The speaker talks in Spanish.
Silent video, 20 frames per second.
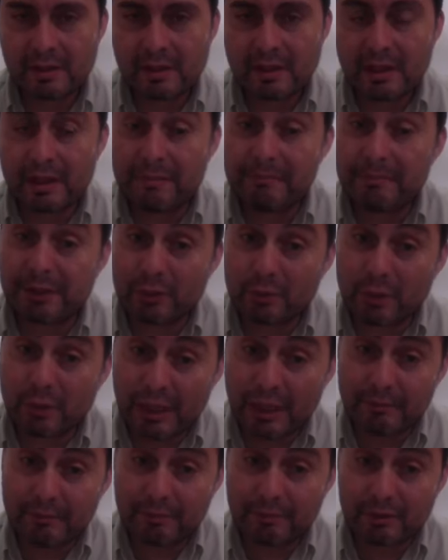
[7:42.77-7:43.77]

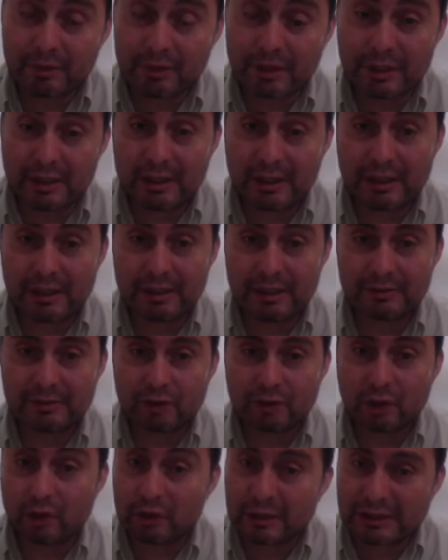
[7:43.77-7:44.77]
Espiritual porque
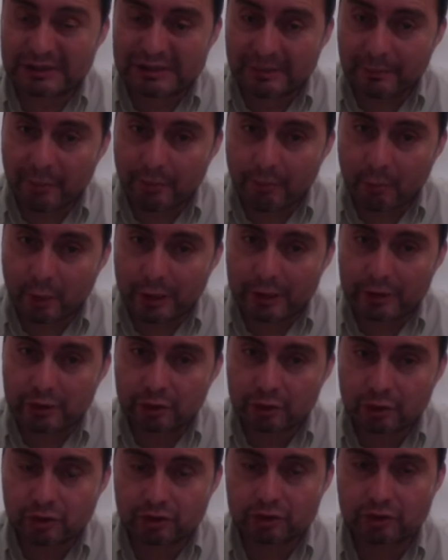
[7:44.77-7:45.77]
todos nacemos
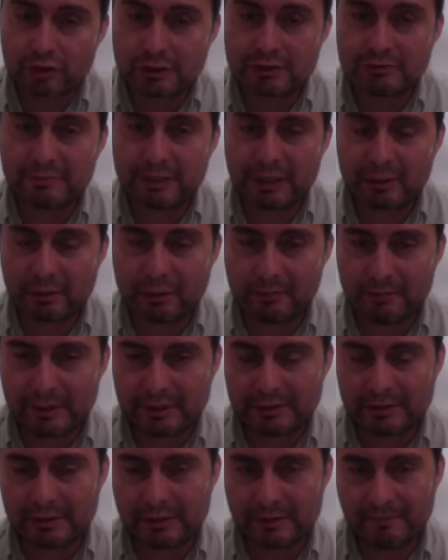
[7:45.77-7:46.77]
muertos
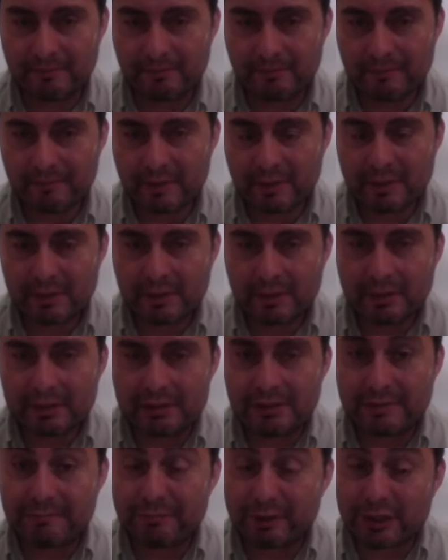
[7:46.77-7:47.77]
espiritualmente
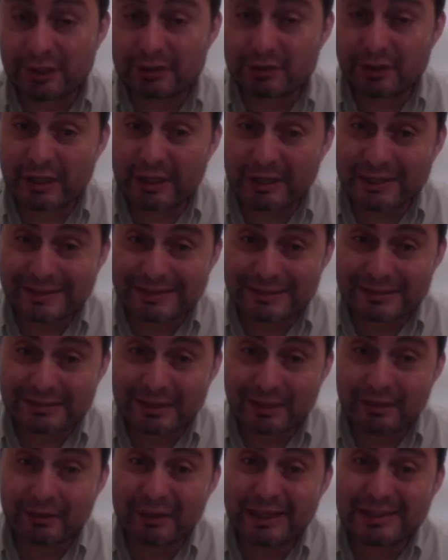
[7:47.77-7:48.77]
y es por eso que es
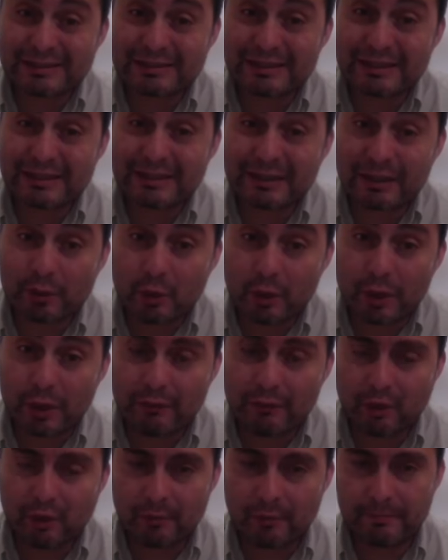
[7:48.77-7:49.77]
necesario nacer de
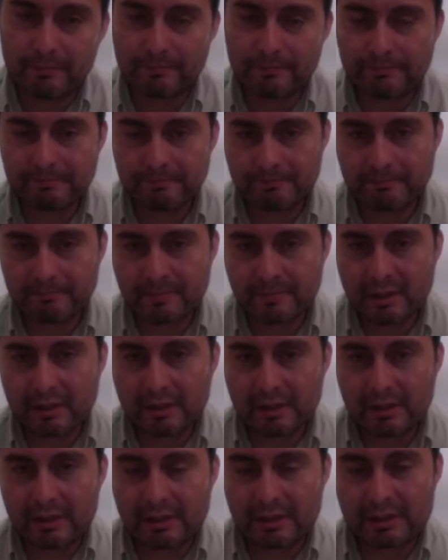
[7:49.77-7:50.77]
nuevo,
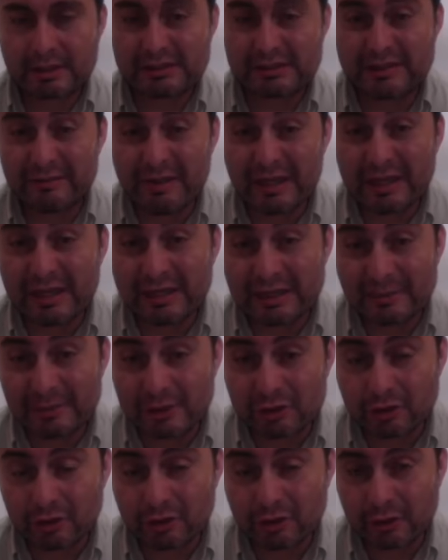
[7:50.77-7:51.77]
recibir la
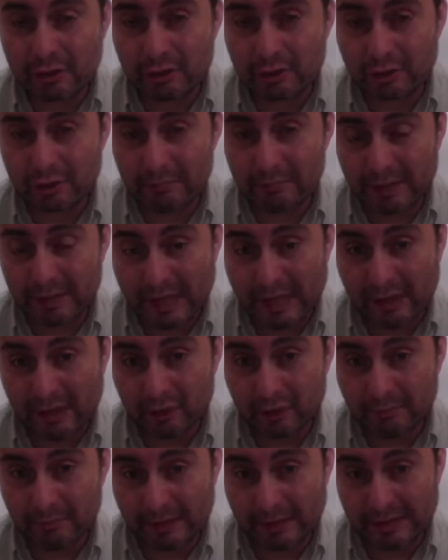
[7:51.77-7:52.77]
remisión de nuestros
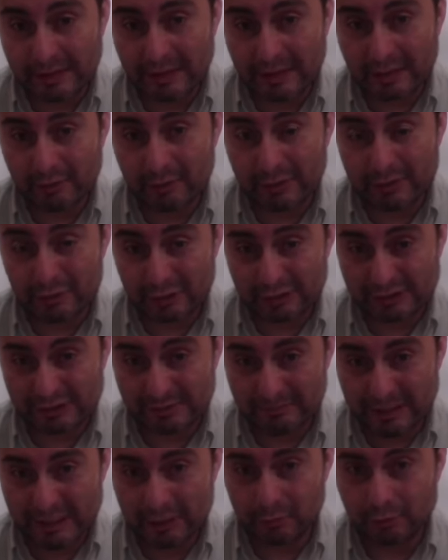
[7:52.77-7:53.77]
pecados para que nuestro
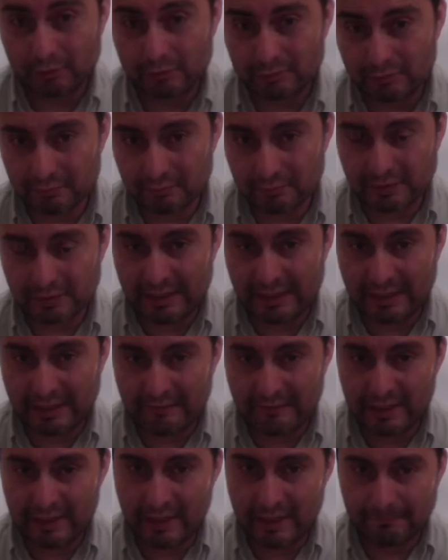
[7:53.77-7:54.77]
espíritu tenga
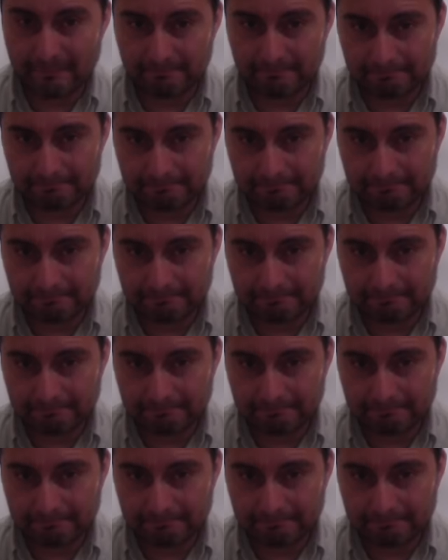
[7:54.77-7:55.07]
vida.